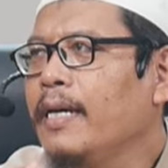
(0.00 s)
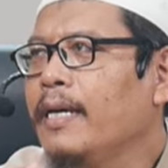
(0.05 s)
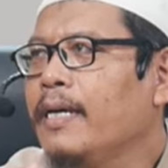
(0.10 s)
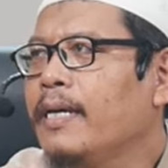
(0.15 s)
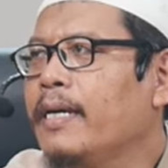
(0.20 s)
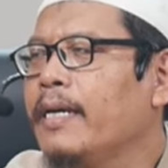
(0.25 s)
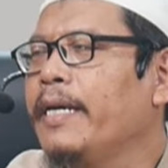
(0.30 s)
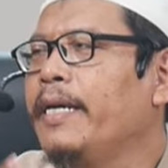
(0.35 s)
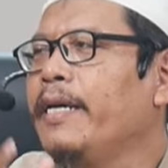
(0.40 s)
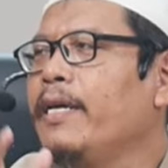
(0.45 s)

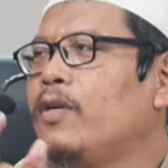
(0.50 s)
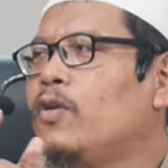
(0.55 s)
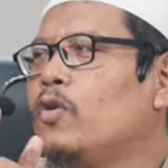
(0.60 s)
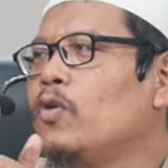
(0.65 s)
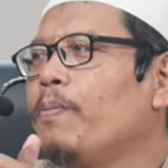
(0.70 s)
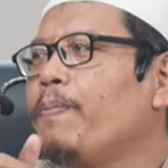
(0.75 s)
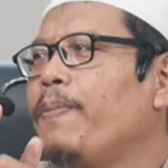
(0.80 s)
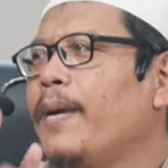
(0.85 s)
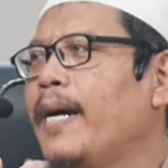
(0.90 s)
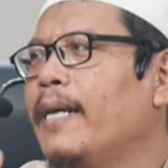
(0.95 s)

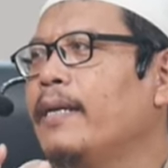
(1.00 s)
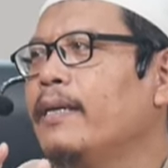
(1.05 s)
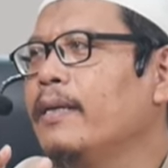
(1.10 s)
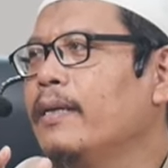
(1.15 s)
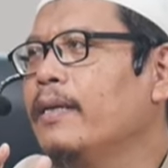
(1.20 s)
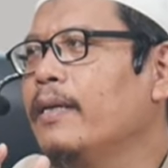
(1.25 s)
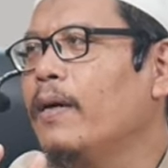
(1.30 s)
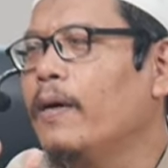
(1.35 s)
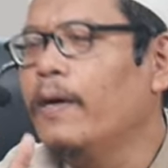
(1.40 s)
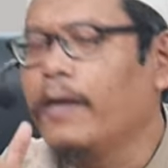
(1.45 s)

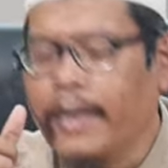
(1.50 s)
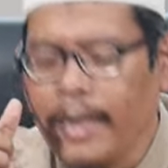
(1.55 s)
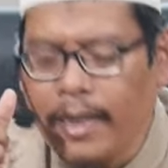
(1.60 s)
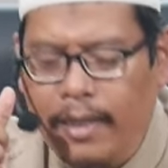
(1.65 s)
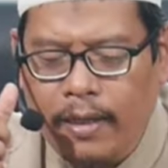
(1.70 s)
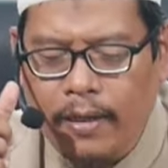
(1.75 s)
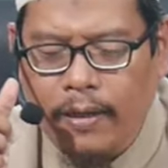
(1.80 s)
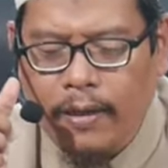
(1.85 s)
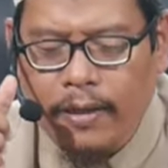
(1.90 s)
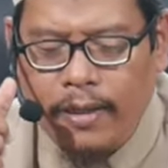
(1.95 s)
kehidupan
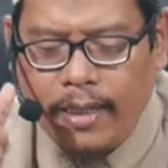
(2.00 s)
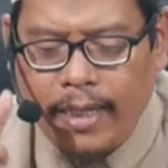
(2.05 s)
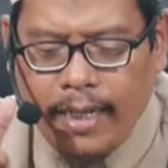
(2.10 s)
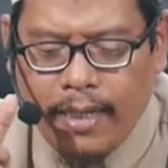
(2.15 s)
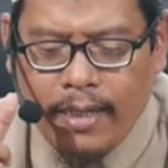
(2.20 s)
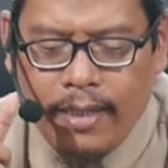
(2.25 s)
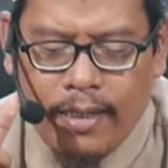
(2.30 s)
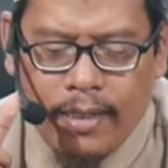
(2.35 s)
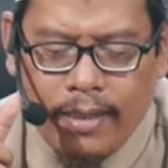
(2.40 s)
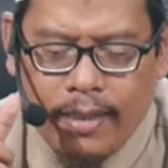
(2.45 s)

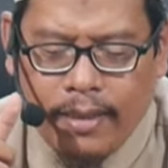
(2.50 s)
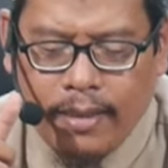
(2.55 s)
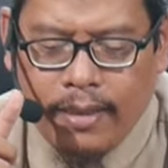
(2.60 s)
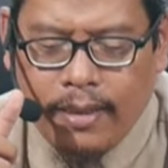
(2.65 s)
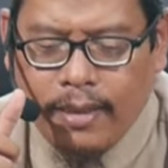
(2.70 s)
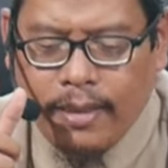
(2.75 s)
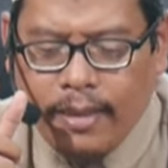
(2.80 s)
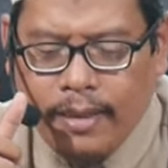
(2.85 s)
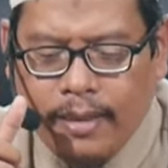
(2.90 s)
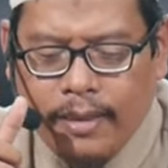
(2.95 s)
orang-orang
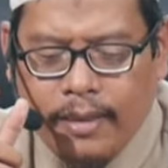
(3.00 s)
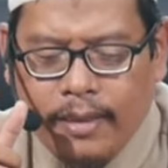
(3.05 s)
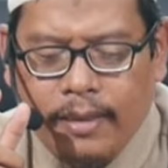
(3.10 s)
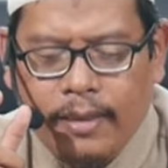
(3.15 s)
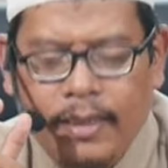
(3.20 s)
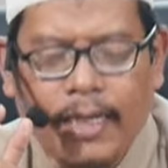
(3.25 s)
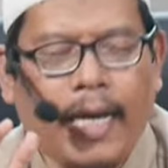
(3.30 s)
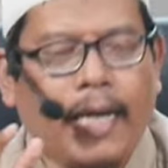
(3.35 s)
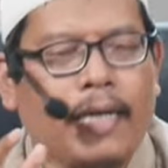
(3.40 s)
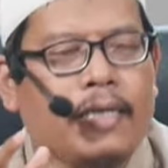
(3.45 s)

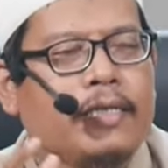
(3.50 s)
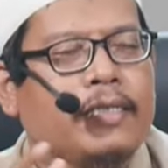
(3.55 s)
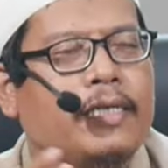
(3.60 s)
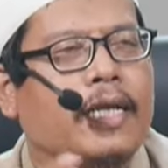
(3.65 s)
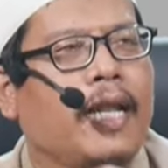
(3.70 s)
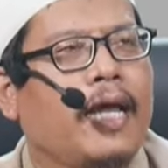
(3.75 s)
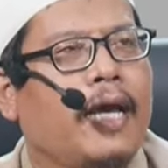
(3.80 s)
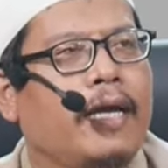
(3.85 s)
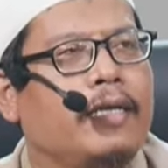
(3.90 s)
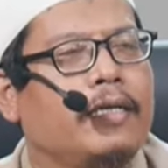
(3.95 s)
yang
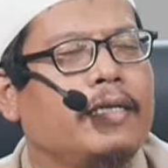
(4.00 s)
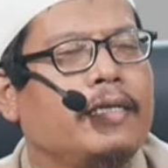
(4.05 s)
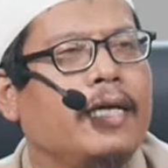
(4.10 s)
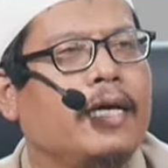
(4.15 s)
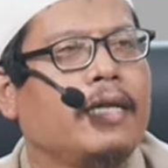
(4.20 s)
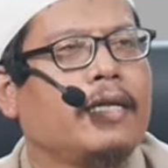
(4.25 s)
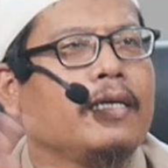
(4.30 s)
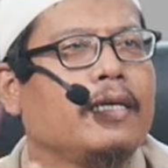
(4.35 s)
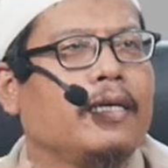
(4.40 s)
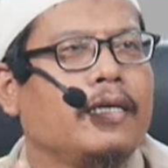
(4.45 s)
selain
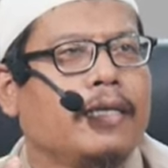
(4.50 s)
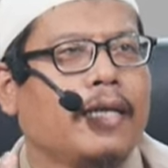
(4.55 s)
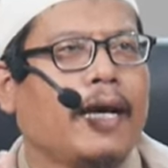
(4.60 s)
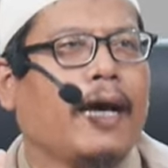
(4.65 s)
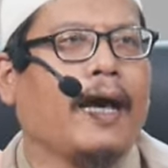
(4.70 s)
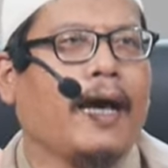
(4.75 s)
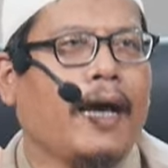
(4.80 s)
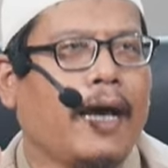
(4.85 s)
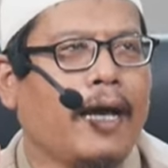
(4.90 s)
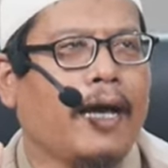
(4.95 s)
dari kita
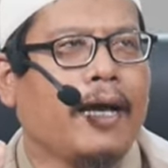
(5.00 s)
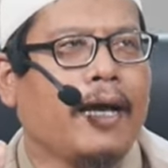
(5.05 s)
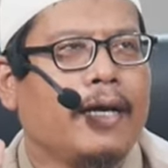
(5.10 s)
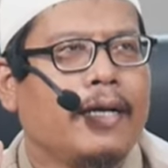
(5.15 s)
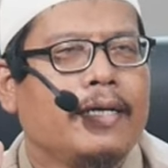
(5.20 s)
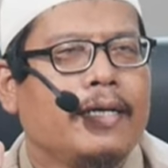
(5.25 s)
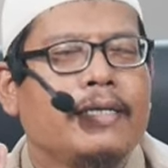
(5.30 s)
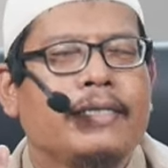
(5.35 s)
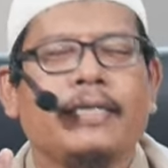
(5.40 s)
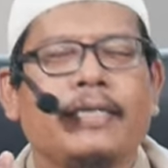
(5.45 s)

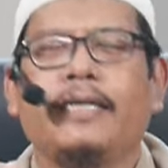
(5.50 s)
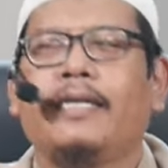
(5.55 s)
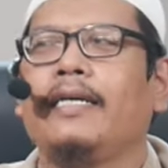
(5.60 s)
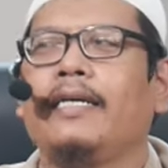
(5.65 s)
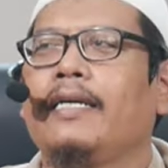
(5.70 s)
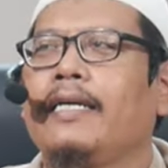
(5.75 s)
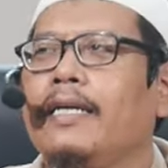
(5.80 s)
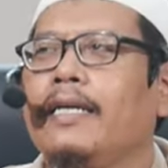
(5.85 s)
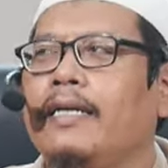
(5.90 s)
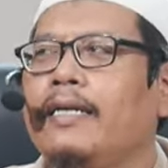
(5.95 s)

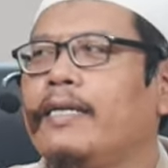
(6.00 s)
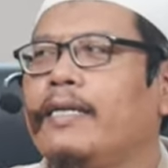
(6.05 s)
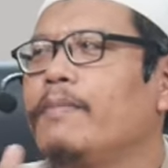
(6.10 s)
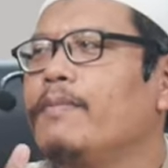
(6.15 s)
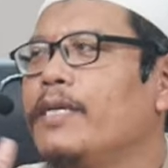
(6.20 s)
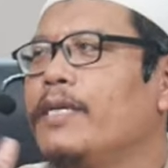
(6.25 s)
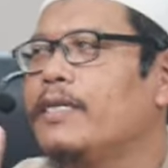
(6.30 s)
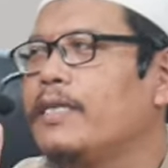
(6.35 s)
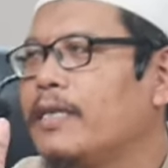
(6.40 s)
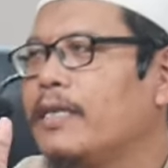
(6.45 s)
sedikit
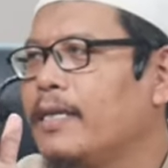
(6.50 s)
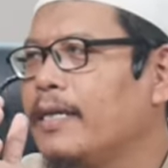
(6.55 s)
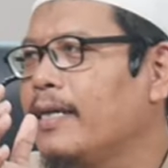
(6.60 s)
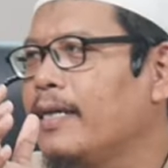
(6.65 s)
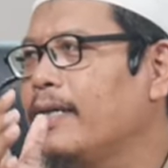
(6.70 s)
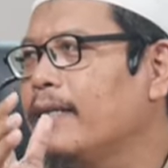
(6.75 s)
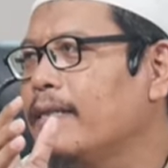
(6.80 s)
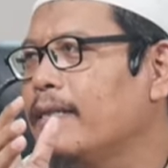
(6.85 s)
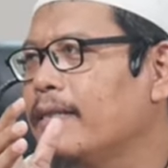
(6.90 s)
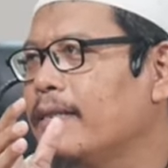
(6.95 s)
demi
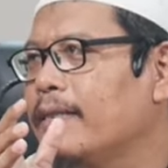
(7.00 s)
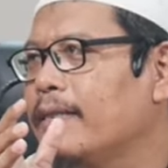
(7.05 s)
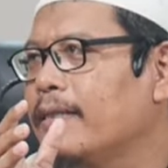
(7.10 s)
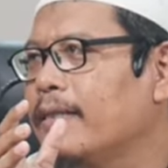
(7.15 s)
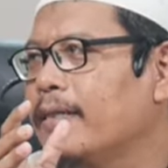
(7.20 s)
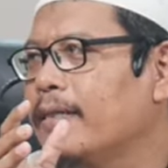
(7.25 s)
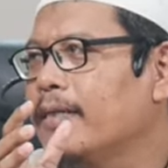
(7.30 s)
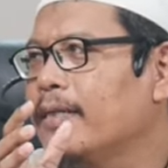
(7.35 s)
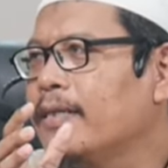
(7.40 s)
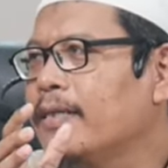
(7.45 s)
sedikit
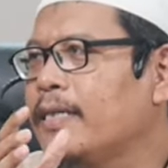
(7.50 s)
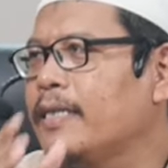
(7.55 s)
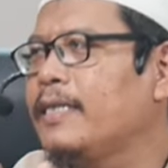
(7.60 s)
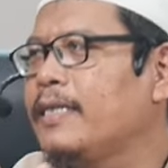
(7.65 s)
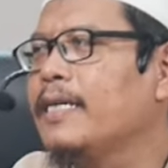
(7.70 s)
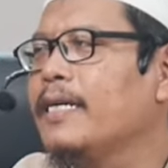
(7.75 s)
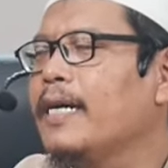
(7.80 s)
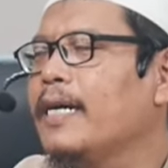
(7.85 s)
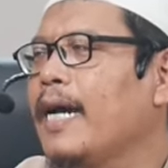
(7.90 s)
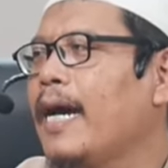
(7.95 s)

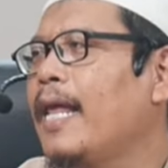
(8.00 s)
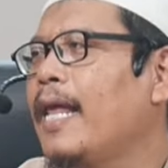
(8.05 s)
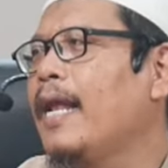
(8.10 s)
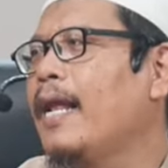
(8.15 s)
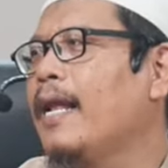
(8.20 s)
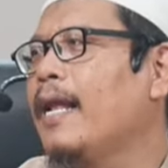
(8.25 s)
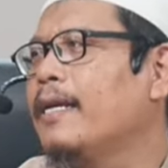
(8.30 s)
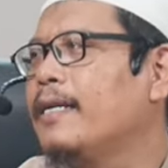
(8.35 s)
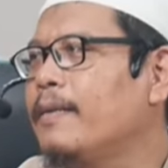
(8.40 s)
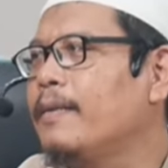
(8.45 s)

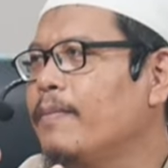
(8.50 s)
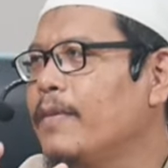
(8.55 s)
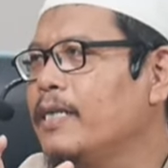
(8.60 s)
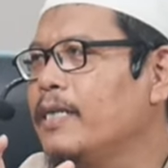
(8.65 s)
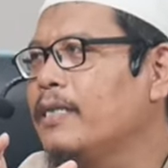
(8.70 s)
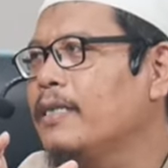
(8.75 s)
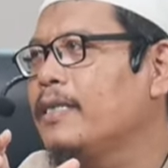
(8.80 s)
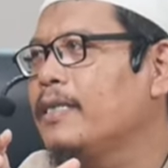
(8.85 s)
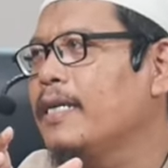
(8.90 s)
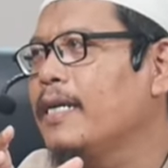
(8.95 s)
sejengkal demi
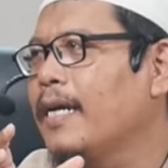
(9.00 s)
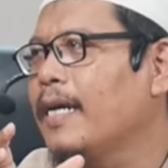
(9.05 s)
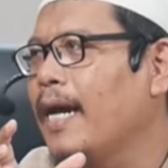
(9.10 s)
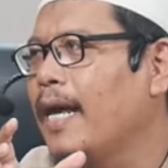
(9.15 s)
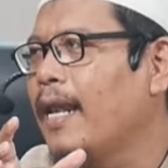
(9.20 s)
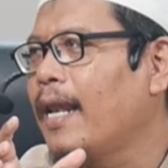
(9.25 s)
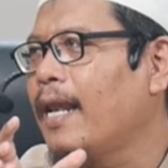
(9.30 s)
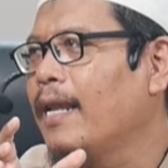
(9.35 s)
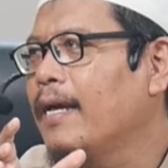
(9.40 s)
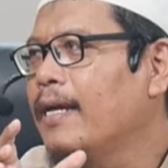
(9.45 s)

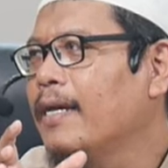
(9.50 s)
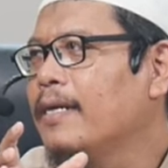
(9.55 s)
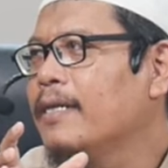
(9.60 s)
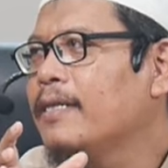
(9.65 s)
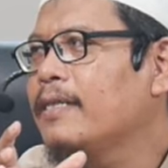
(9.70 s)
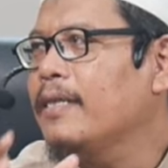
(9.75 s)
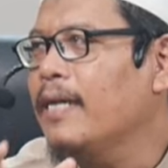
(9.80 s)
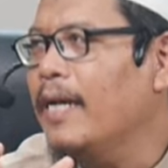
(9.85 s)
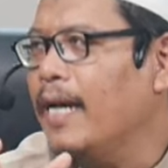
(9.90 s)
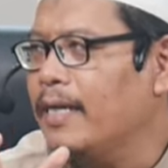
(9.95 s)
sejengkal
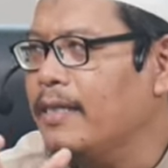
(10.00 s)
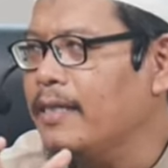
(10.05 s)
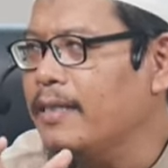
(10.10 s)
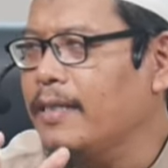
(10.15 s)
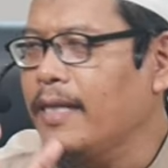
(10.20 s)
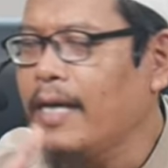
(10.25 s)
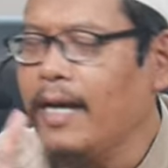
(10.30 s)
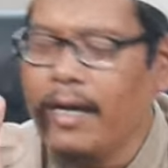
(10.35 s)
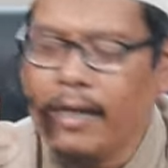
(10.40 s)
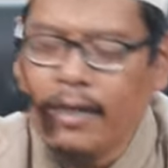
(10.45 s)

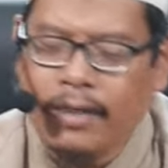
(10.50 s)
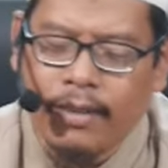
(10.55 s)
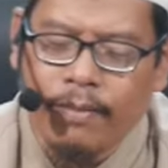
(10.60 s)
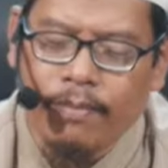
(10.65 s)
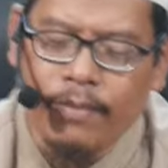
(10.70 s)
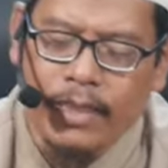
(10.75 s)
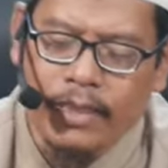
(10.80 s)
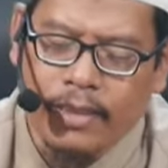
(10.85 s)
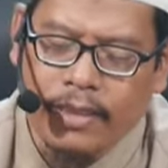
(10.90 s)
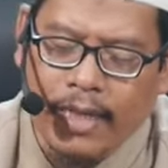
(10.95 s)
sehasta
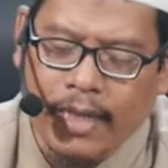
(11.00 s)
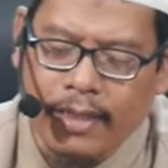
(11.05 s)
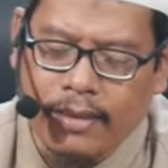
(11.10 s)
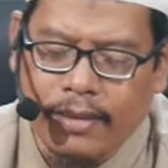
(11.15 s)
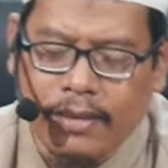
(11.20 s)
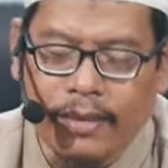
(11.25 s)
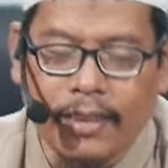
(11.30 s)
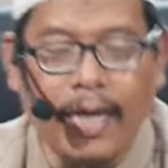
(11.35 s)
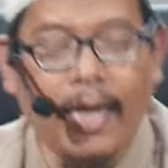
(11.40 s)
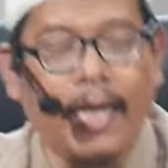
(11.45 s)
demi
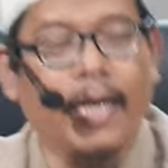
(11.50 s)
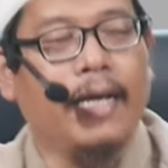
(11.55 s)
sehasta